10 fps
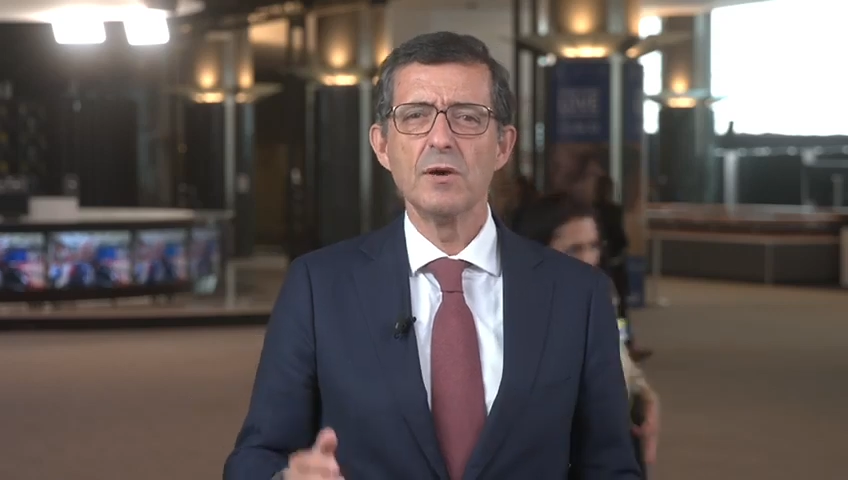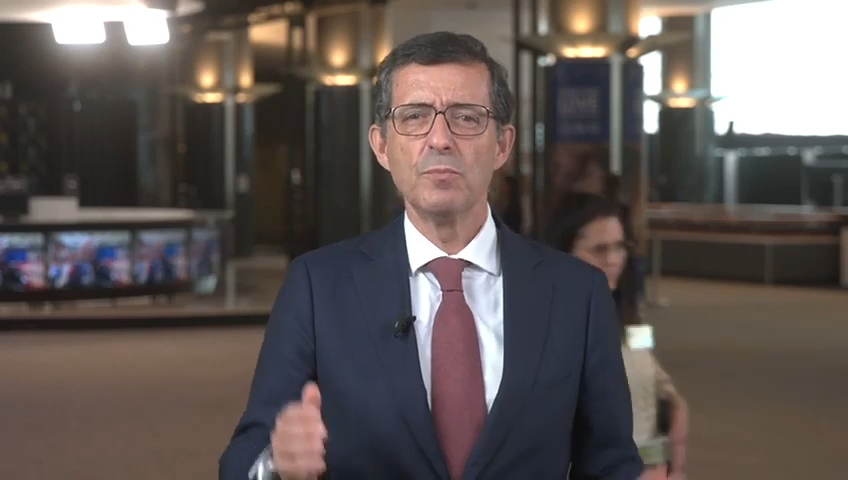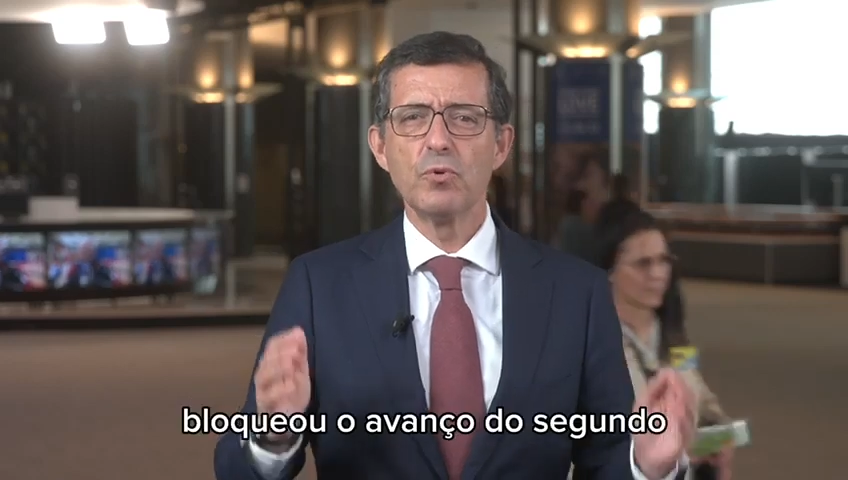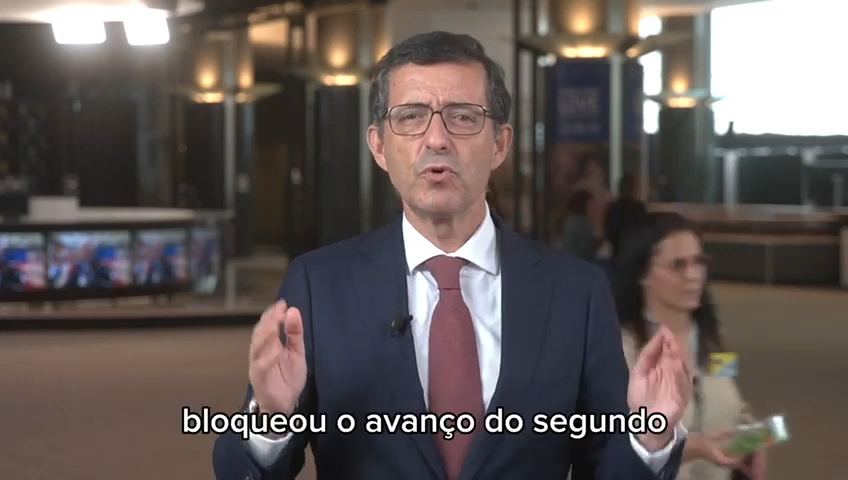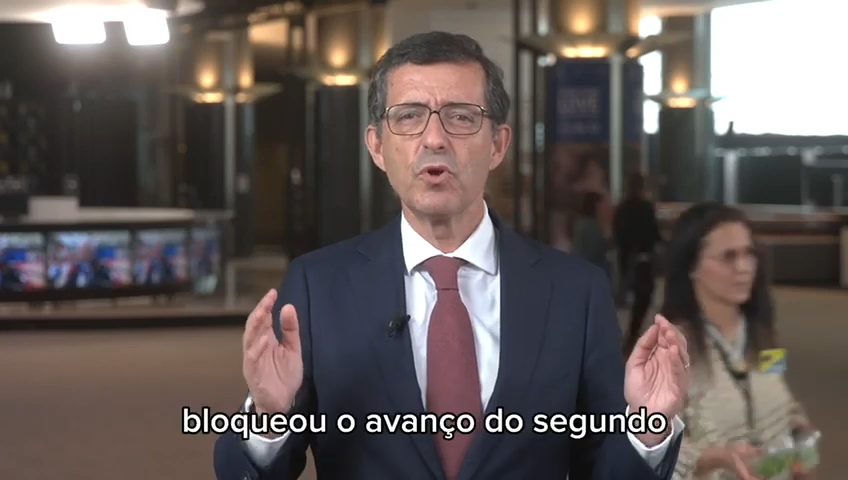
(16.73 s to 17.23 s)

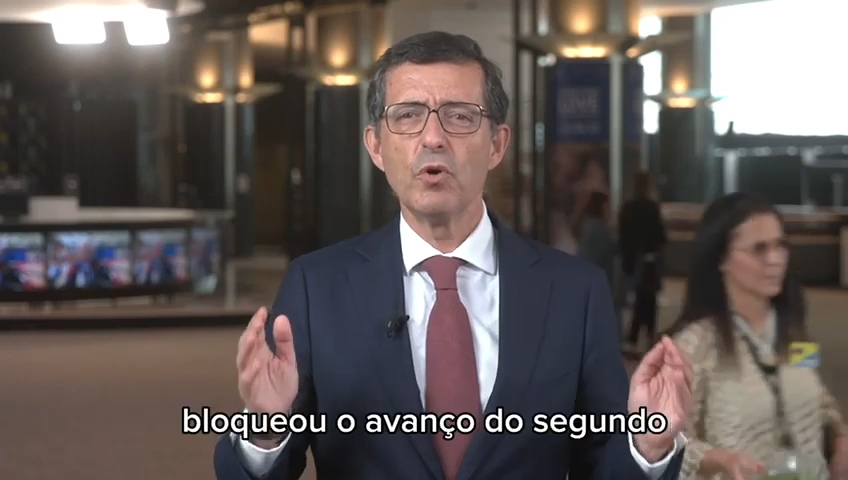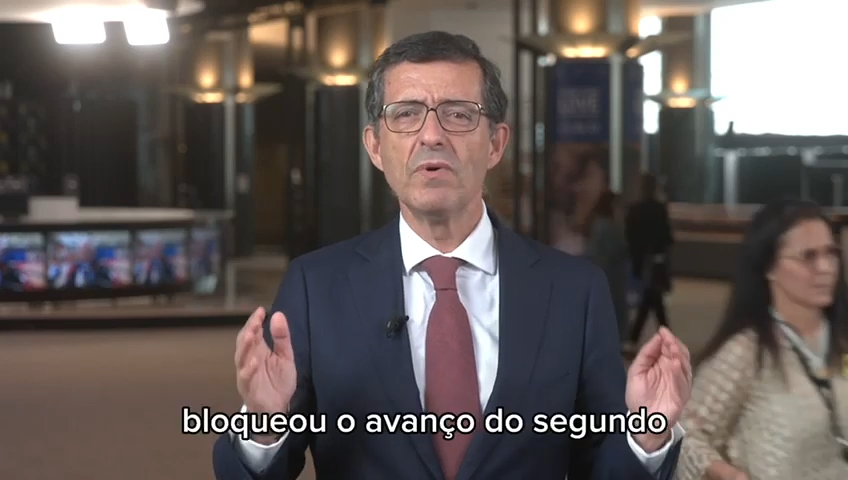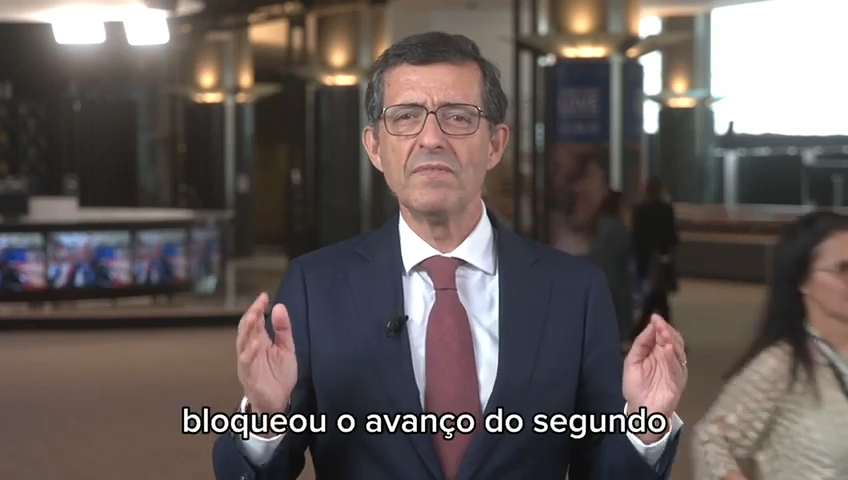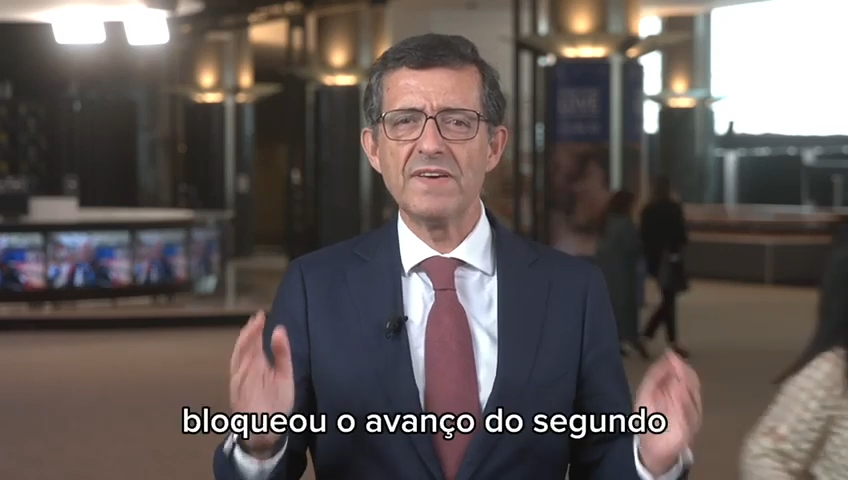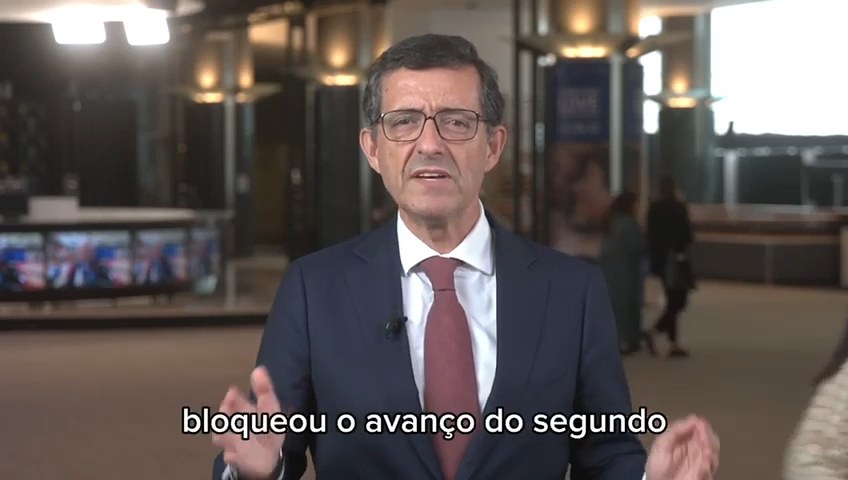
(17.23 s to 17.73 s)
bloqueou
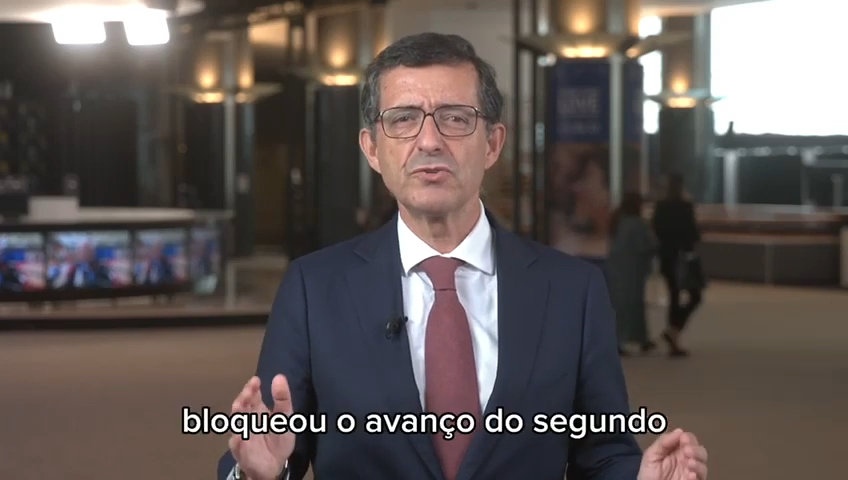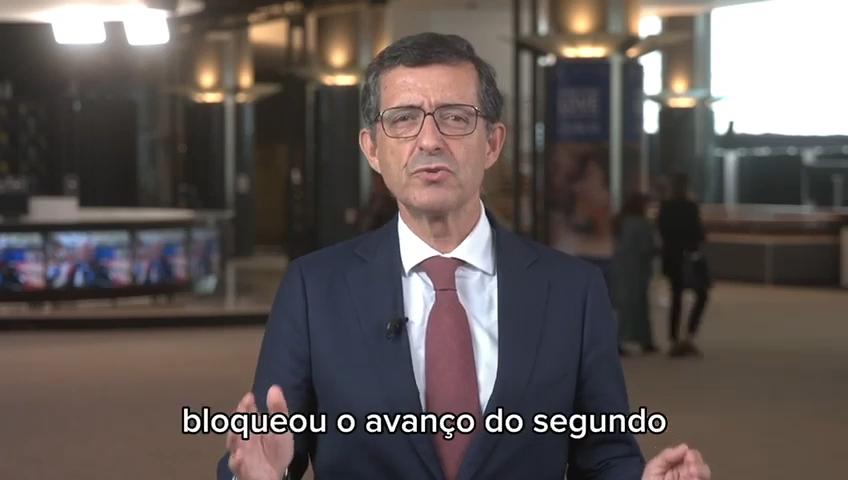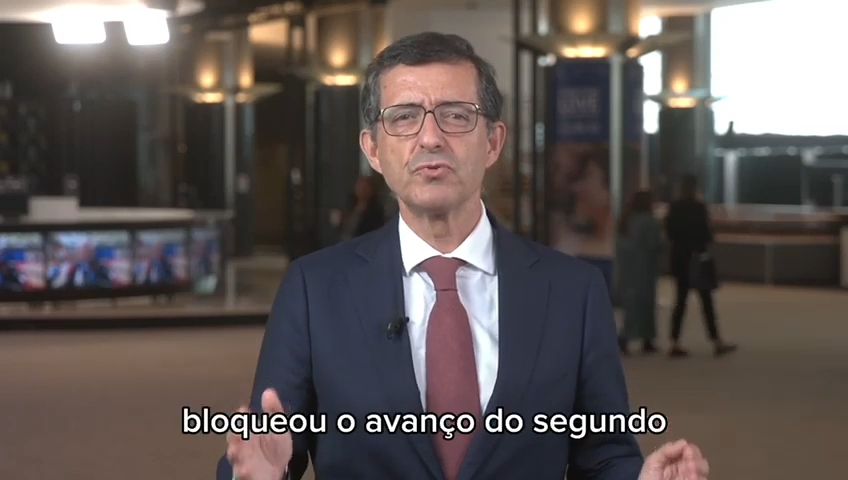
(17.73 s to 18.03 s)
o avanço